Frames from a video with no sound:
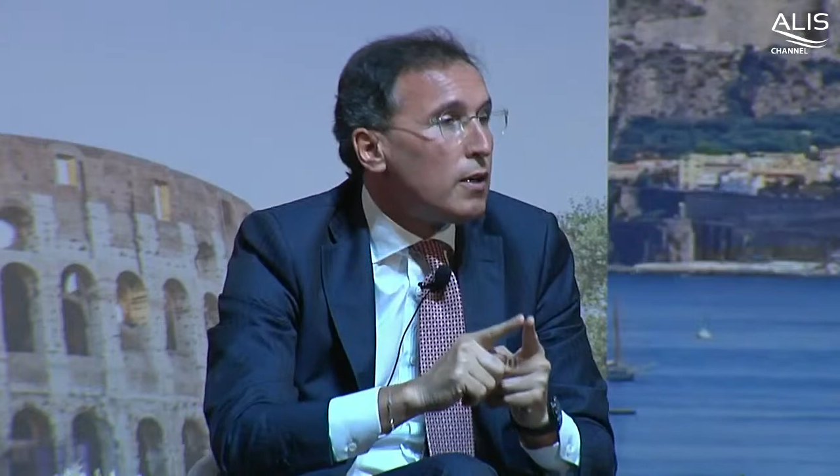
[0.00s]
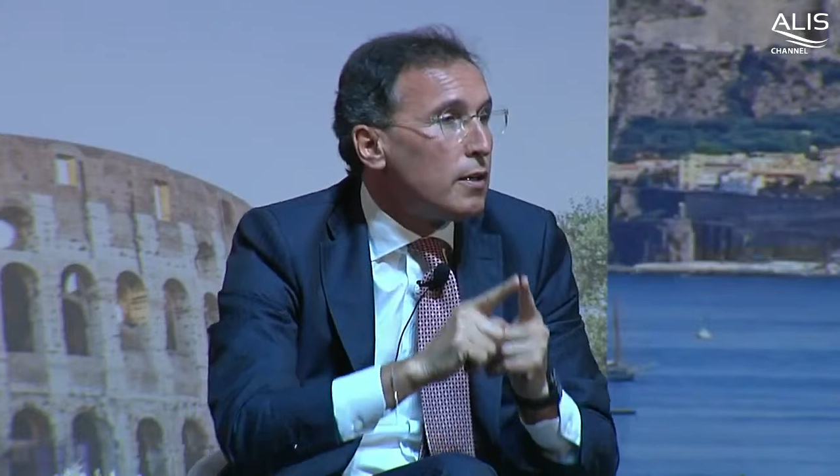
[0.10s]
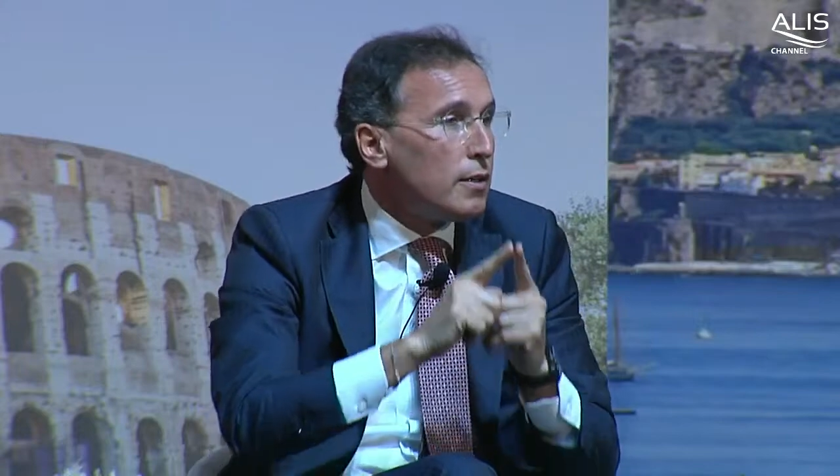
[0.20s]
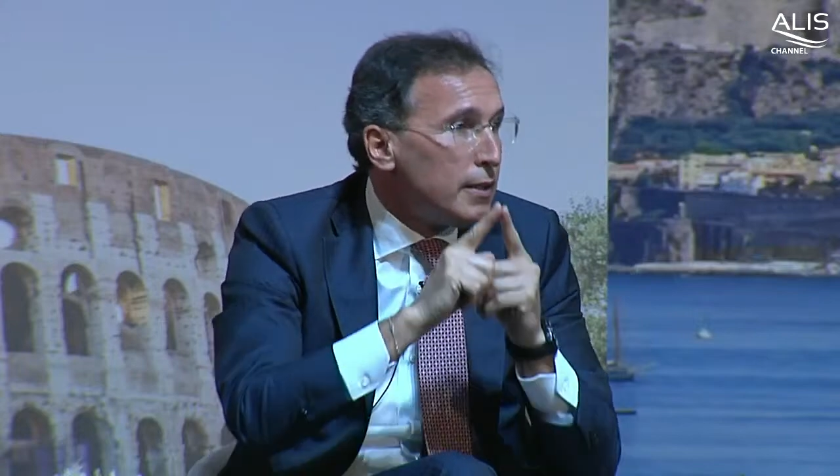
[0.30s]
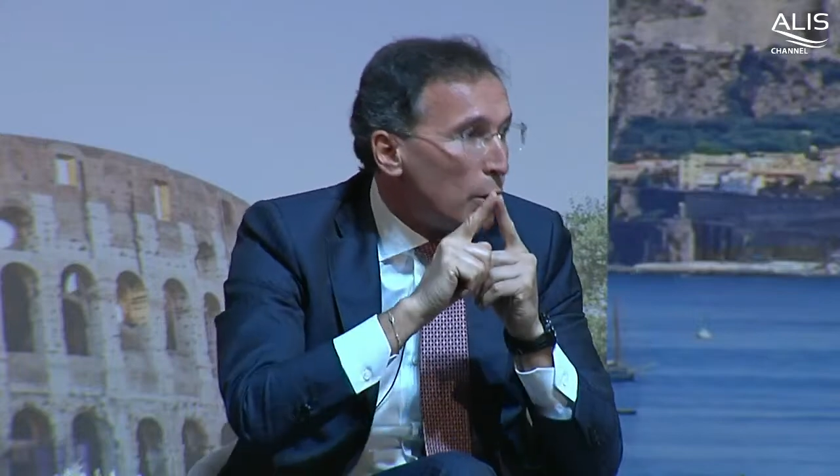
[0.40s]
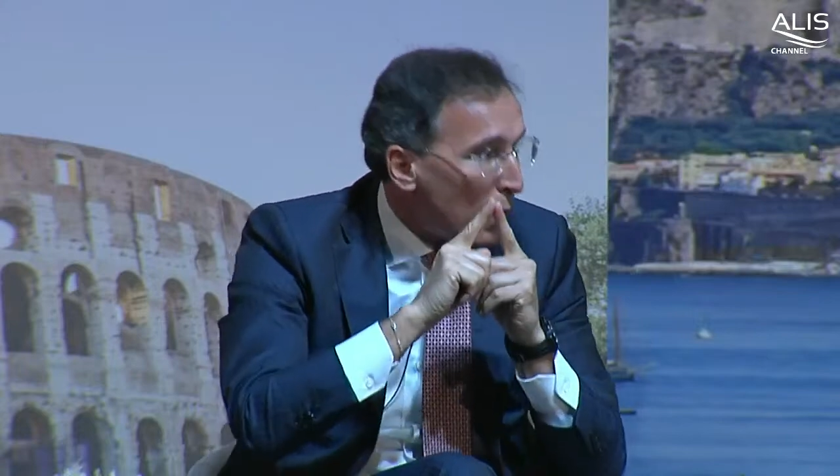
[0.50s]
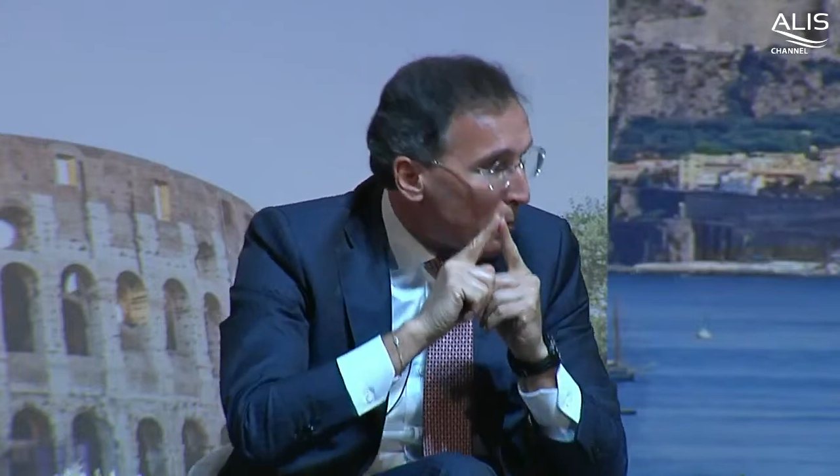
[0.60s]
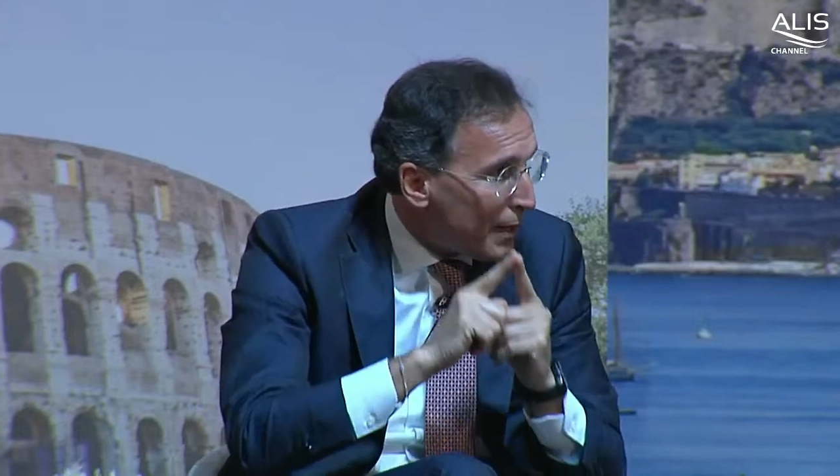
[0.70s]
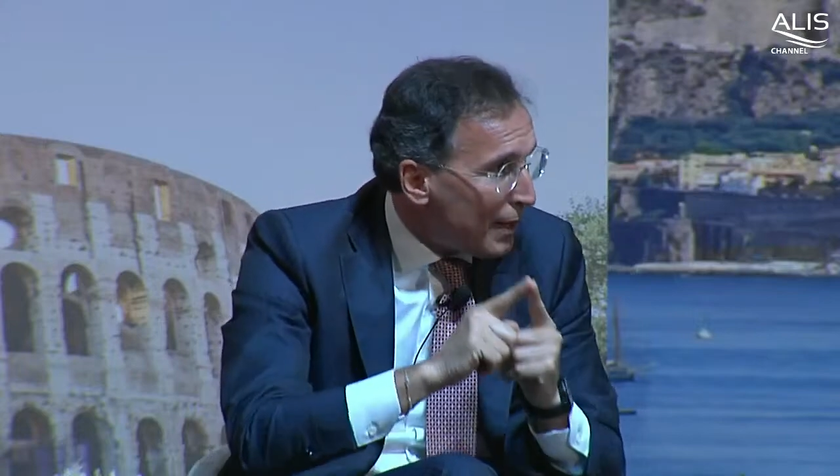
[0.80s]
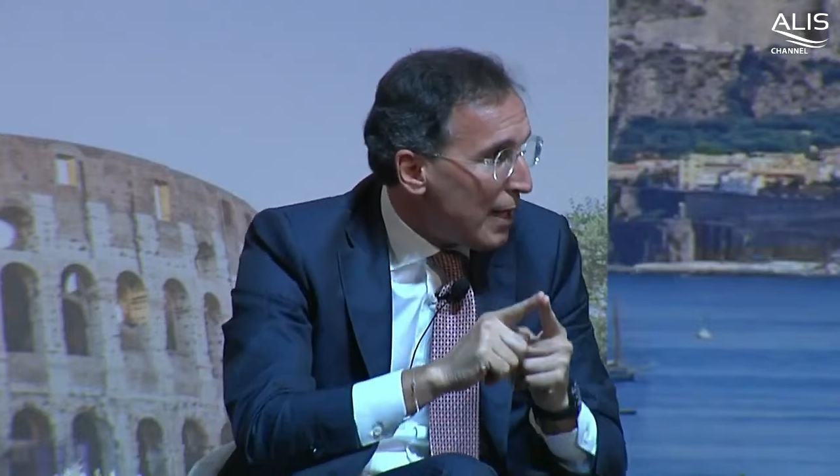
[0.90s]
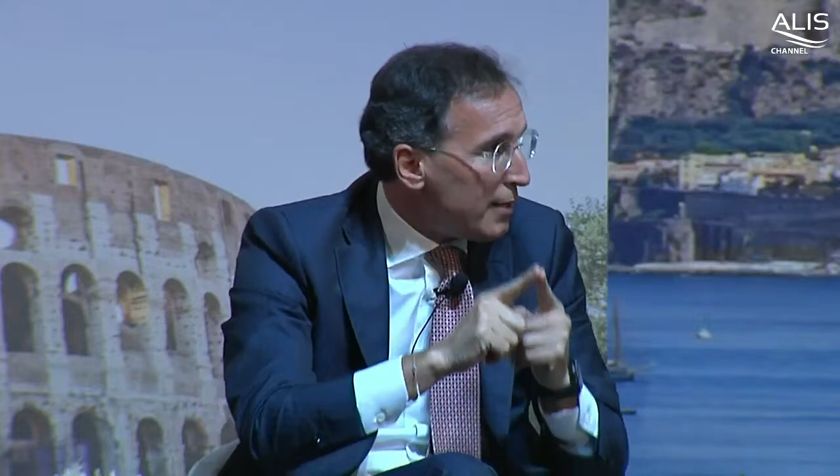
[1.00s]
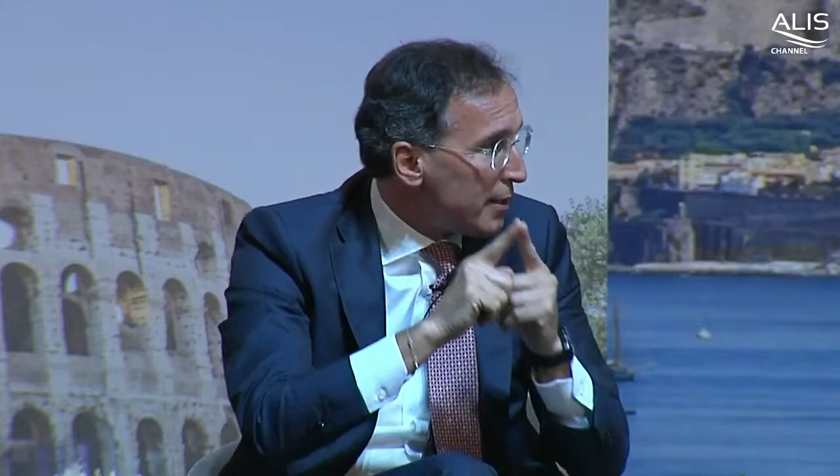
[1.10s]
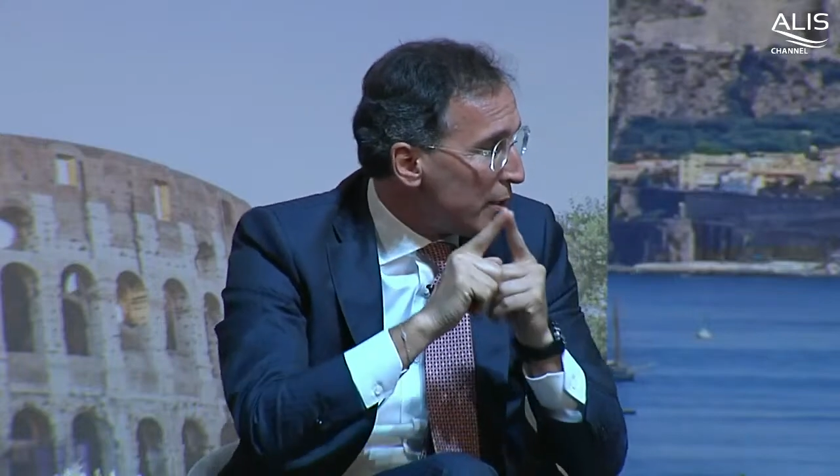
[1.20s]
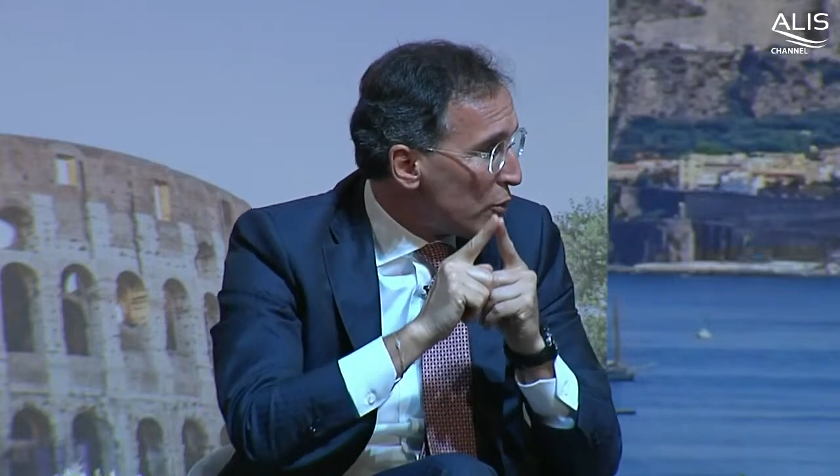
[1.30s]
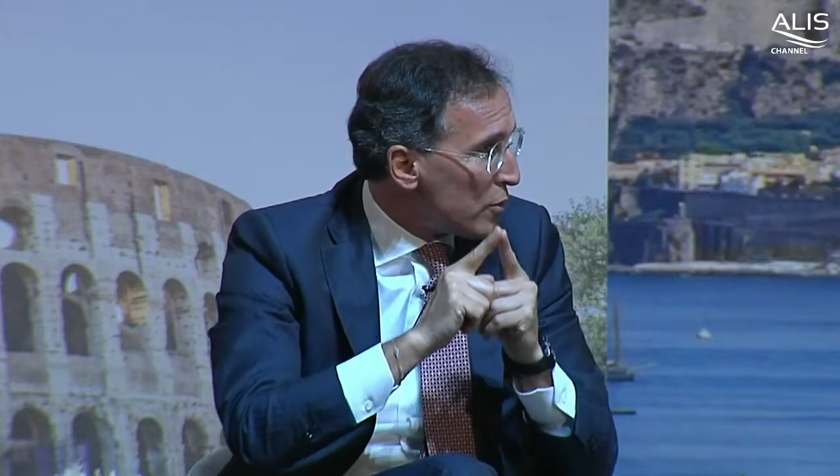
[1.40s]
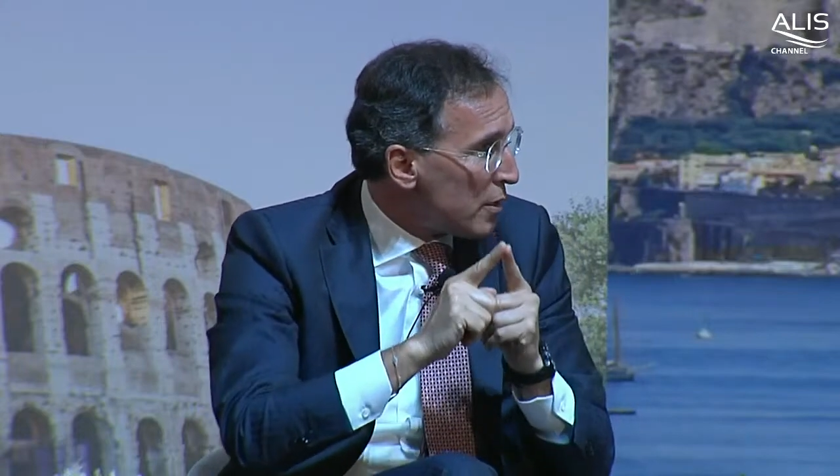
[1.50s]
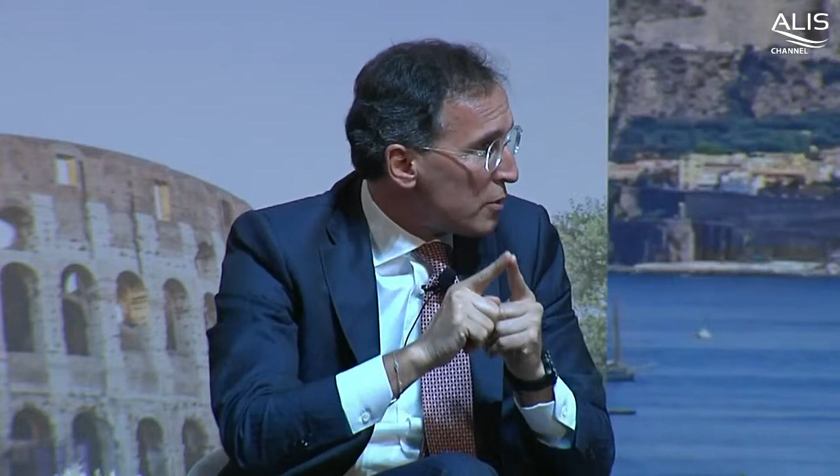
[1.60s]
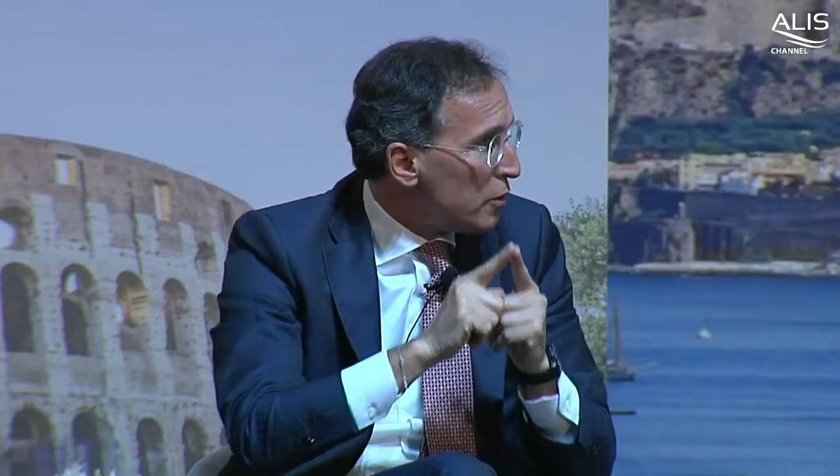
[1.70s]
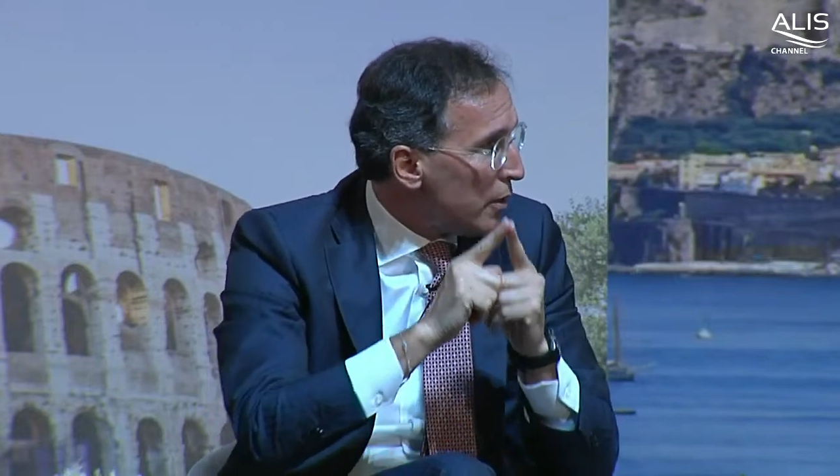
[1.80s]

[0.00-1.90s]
da una brillante negoziazione